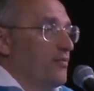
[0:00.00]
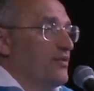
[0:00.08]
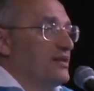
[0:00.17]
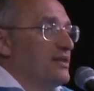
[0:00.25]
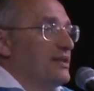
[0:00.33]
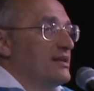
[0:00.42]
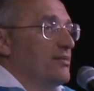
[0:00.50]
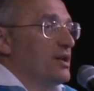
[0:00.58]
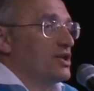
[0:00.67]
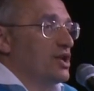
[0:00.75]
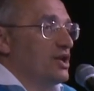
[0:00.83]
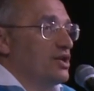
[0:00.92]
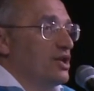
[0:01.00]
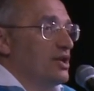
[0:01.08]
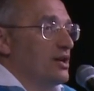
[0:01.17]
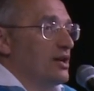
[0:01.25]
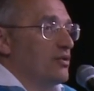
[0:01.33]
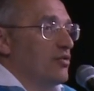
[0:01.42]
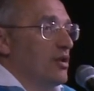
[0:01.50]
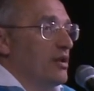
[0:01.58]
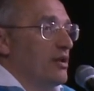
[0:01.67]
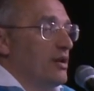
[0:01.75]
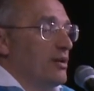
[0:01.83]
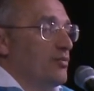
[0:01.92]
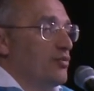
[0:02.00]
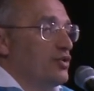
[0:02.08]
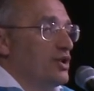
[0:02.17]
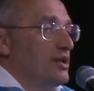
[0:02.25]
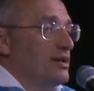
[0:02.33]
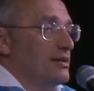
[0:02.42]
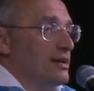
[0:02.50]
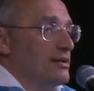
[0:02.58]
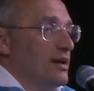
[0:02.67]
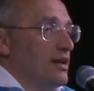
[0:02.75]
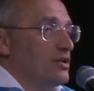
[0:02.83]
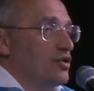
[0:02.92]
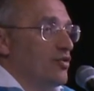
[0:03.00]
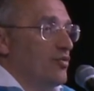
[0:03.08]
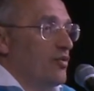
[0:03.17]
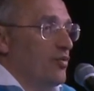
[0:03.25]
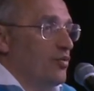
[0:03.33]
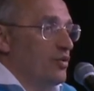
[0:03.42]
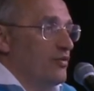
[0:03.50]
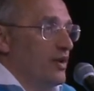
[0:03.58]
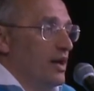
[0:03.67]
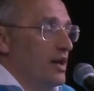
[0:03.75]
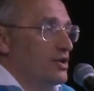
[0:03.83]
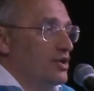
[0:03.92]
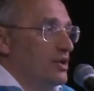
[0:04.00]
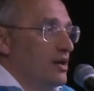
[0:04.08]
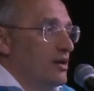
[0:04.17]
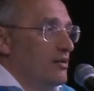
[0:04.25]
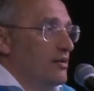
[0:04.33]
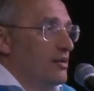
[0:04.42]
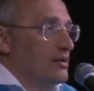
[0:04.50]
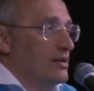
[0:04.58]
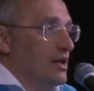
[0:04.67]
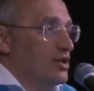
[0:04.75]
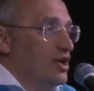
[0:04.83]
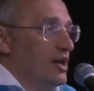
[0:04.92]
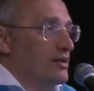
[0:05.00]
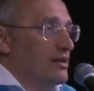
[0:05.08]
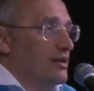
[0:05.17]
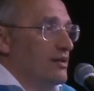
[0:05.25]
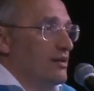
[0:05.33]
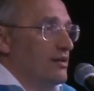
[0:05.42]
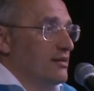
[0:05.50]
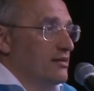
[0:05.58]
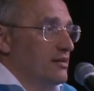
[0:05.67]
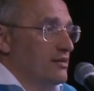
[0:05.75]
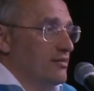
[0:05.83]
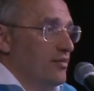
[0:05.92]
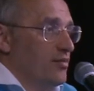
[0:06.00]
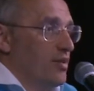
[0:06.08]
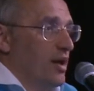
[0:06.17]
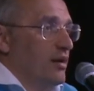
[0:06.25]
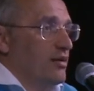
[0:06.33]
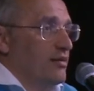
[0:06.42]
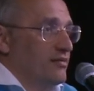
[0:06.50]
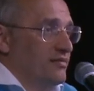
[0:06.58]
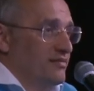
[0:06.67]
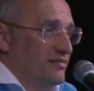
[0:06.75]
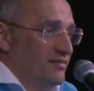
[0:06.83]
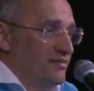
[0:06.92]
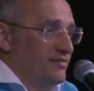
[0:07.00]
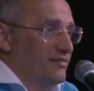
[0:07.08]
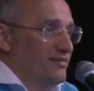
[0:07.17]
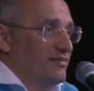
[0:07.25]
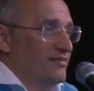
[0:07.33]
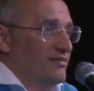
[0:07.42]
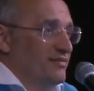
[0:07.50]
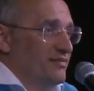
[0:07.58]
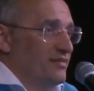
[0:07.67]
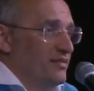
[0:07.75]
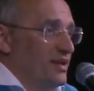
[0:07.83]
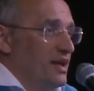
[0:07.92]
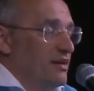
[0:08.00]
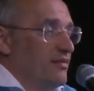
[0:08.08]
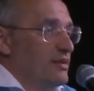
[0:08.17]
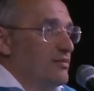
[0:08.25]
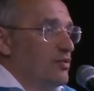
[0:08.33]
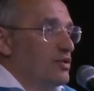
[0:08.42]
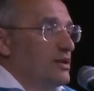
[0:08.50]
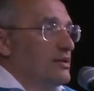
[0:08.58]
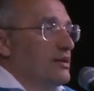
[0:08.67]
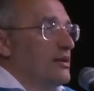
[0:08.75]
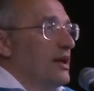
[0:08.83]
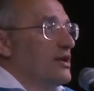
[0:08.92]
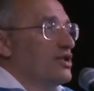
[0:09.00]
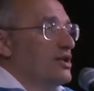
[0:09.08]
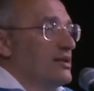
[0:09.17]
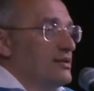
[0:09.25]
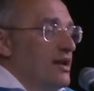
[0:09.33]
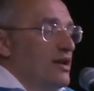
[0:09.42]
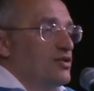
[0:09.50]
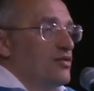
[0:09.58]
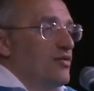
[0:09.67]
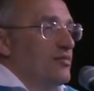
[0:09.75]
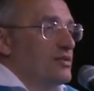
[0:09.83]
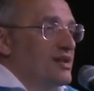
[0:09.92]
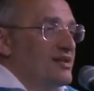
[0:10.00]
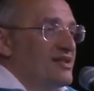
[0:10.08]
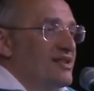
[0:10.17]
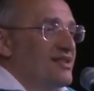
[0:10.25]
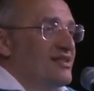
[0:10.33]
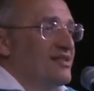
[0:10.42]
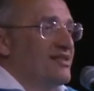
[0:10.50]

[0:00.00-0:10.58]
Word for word: вести себя женщине, которой мужчина сказал, что у нее будет вторая жена, сражаться за свой брак? Нет возможности, дальше не знаю, что вам сказать.